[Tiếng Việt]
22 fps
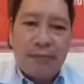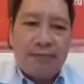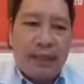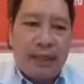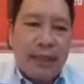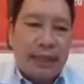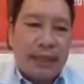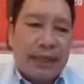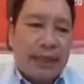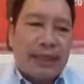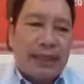
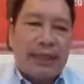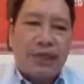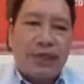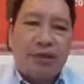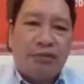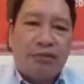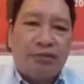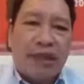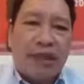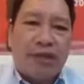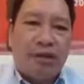bằng cách là
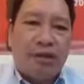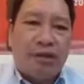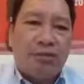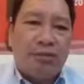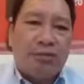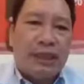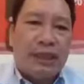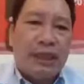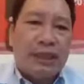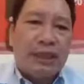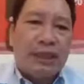chúng ta
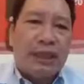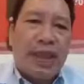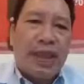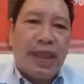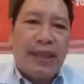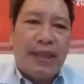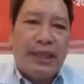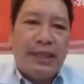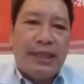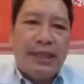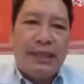dùng những
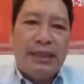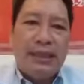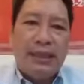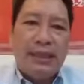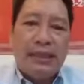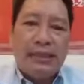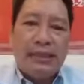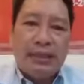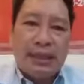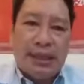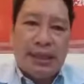cái
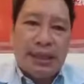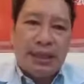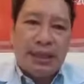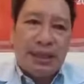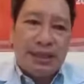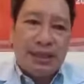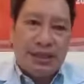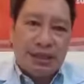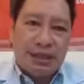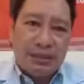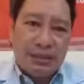những cái
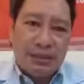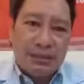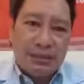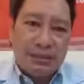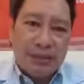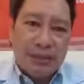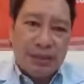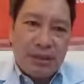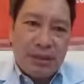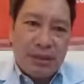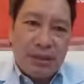dinh dưỡng
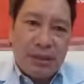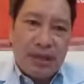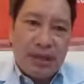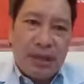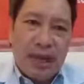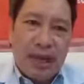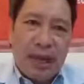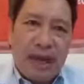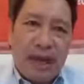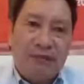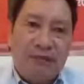
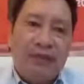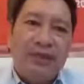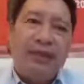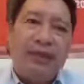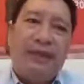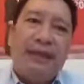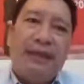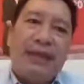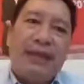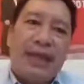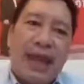à,
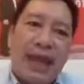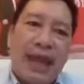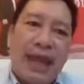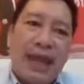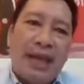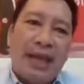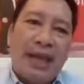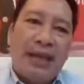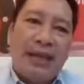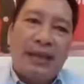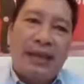vitamin
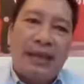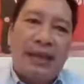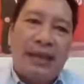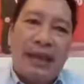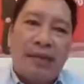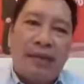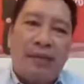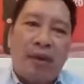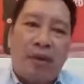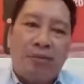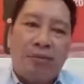A
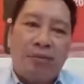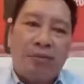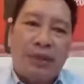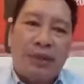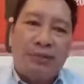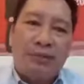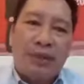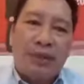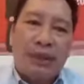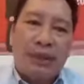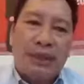là một
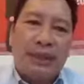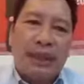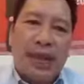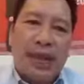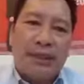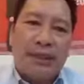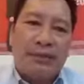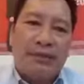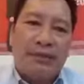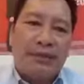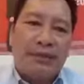trong những
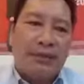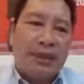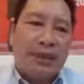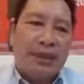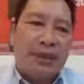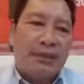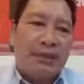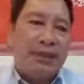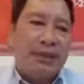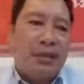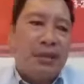cái
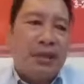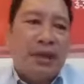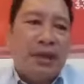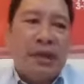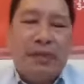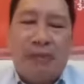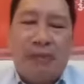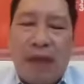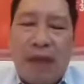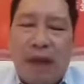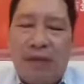vitamin
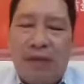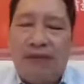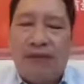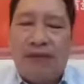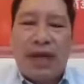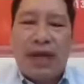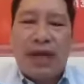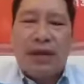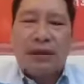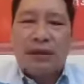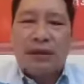bảo
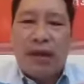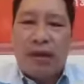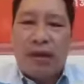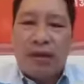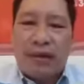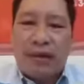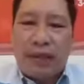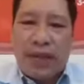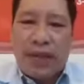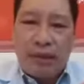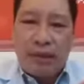vệ
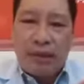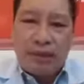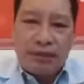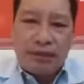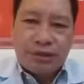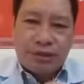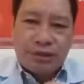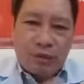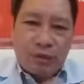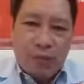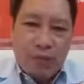cho cái
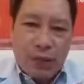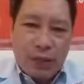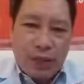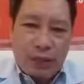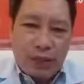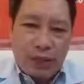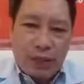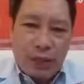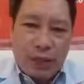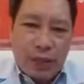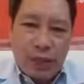xung
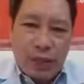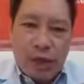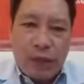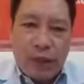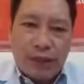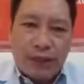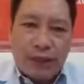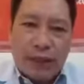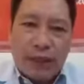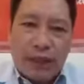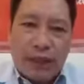quanh của cái
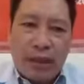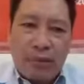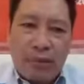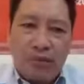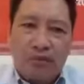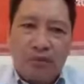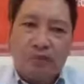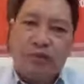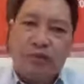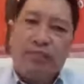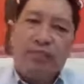lỗ chân
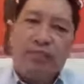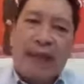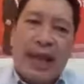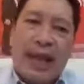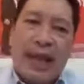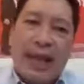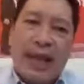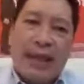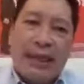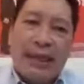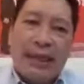lông của chúng
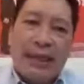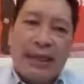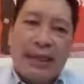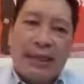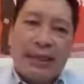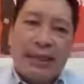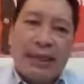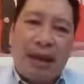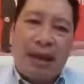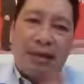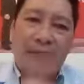ta
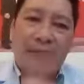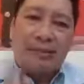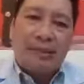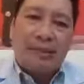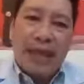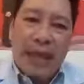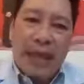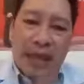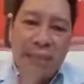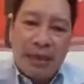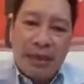nó
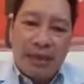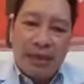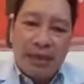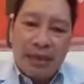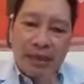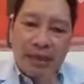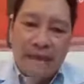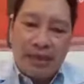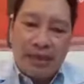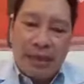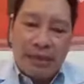sẽ
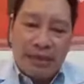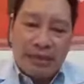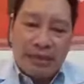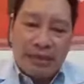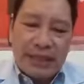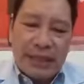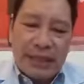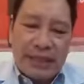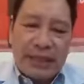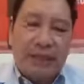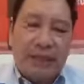nó
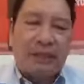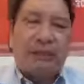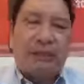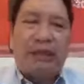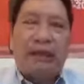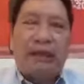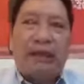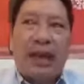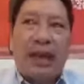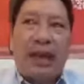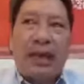sẽ rất
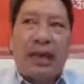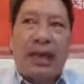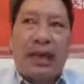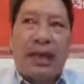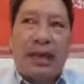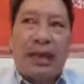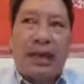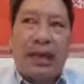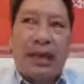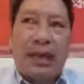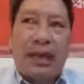là là
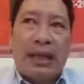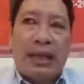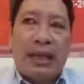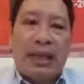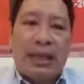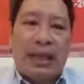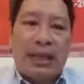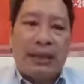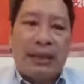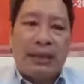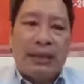là là,
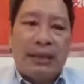là